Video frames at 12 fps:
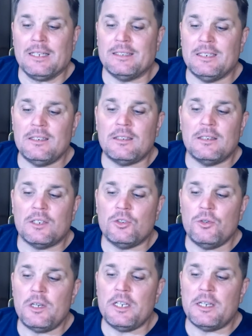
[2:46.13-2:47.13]
sind
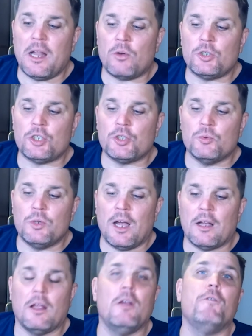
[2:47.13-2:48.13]
natürlich
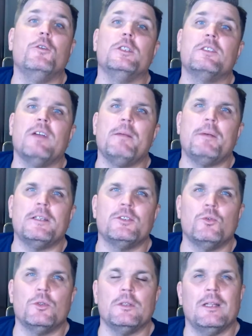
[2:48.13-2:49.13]
Loungezugang für zwei
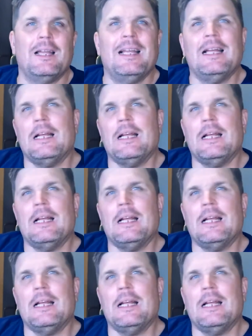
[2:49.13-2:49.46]
Personen.